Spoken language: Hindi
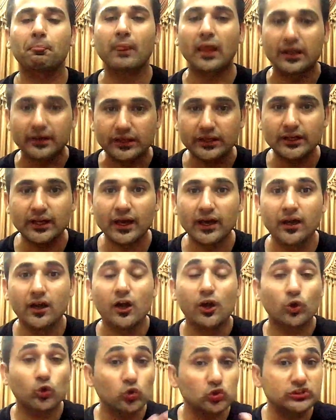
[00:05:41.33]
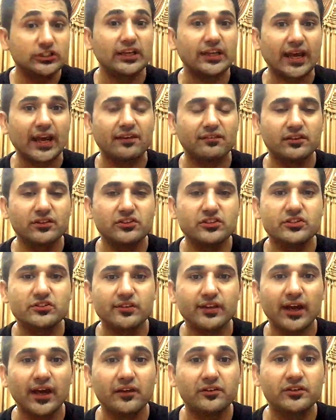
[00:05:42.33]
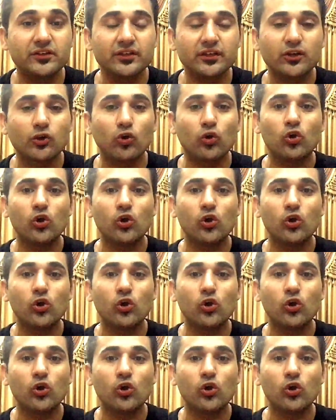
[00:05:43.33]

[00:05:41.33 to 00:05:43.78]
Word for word: ठीक है कुछ एक ऐसी चीजें हैं जिनको